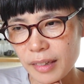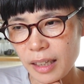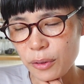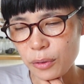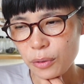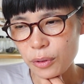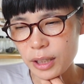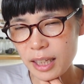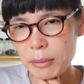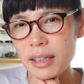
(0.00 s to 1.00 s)
あの
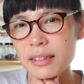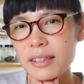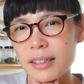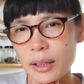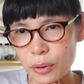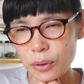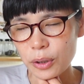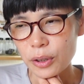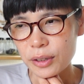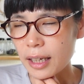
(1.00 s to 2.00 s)
着てみたんですけど
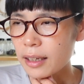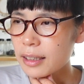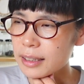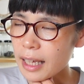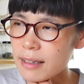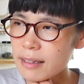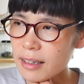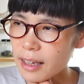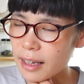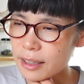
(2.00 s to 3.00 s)
でサイズ
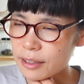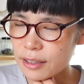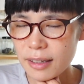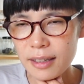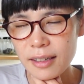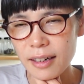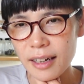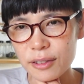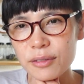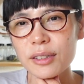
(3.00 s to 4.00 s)
が XS か
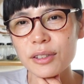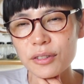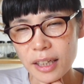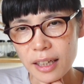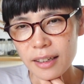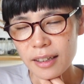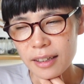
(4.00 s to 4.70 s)
らあるんですよね。